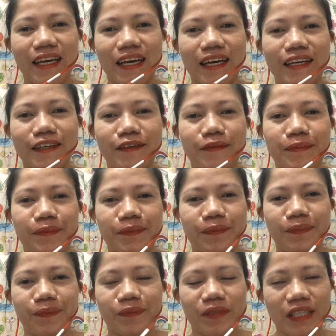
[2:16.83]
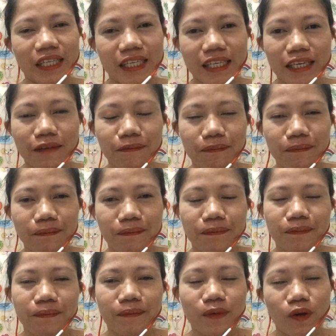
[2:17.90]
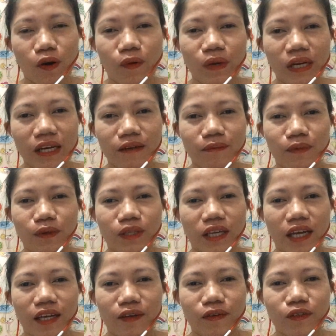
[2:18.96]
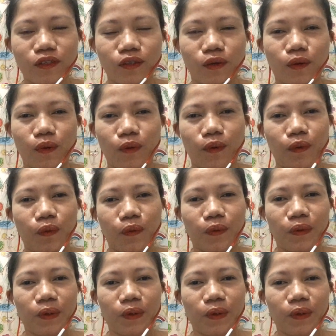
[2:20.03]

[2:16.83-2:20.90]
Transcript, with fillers: um, keep going lang po tayo. So